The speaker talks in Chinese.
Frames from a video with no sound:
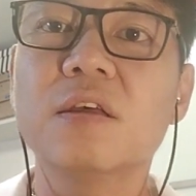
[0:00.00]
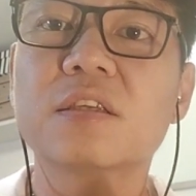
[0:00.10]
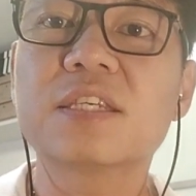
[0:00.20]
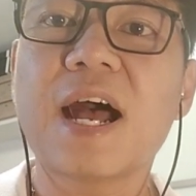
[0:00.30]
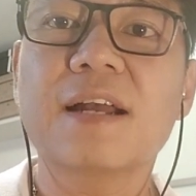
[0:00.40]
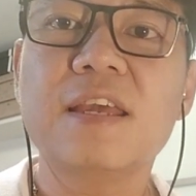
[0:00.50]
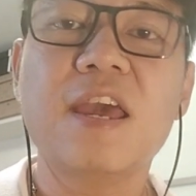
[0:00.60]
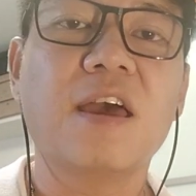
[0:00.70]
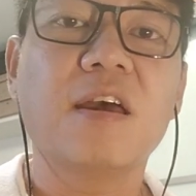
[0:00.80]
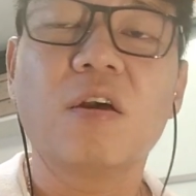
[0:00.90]
商
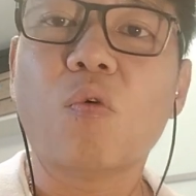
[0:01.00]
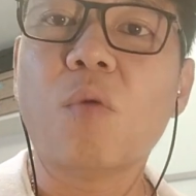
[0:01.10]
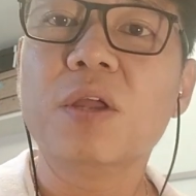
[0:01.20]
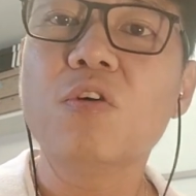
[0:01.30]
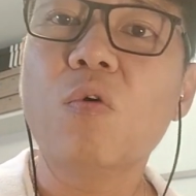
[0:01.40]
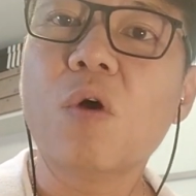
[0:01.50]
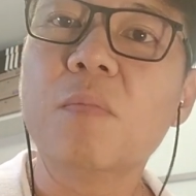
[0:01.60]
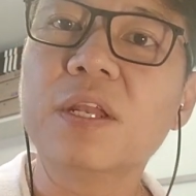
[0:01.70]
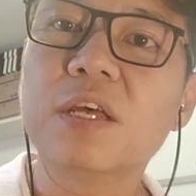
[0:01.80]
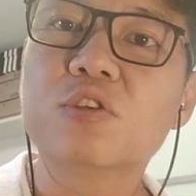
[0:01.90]
业，我们有我
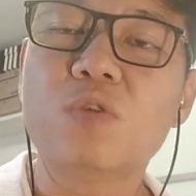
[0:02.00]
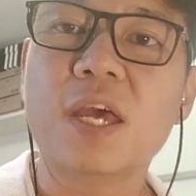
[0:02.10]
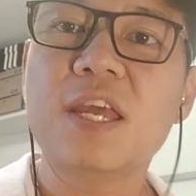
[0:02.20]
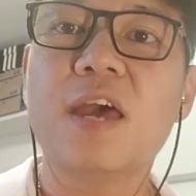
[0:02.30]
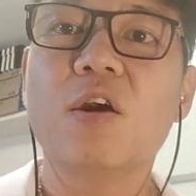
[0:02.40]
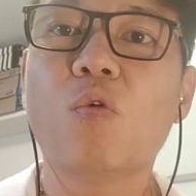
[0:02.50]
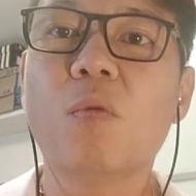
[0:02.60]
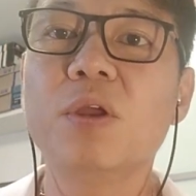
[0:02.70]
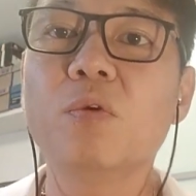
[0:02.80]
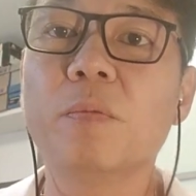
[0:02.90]
们的学业，我
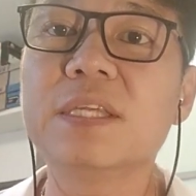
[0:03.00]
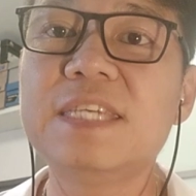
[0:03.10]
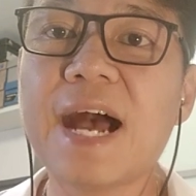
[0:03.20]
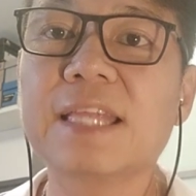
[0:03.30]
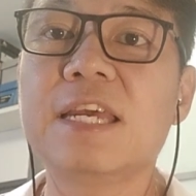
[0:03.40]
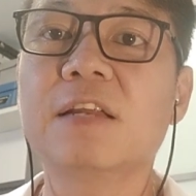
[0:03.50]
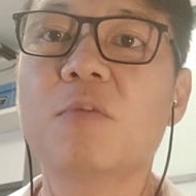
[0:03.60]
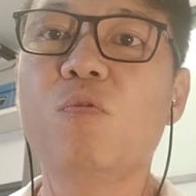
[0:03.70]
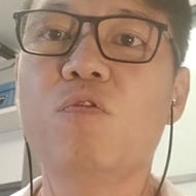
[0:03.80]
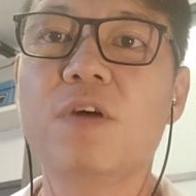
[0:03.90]
们有我们家庭的
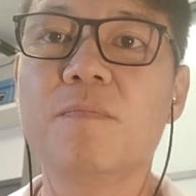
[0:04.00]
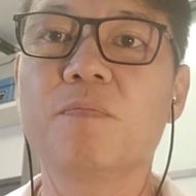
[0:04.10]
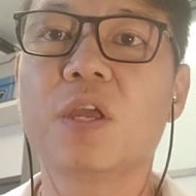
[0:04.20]
部分。